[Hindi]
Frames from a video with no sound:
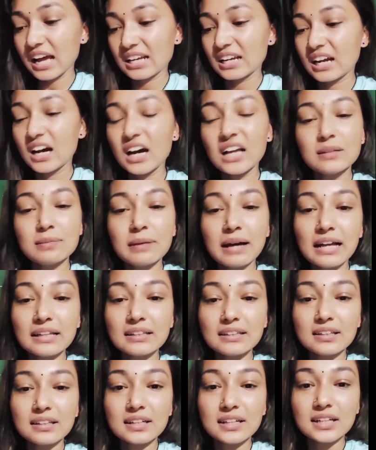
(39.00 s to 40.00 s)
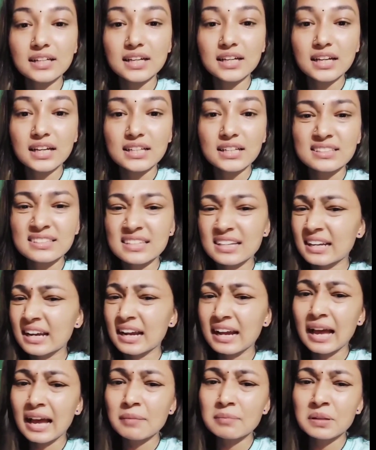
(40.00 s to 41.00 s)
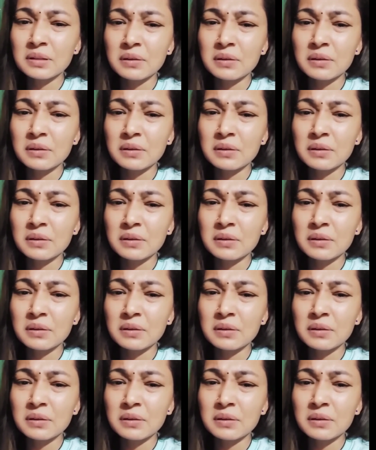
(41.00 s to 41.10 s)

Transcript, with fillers: रहल बात जरा काम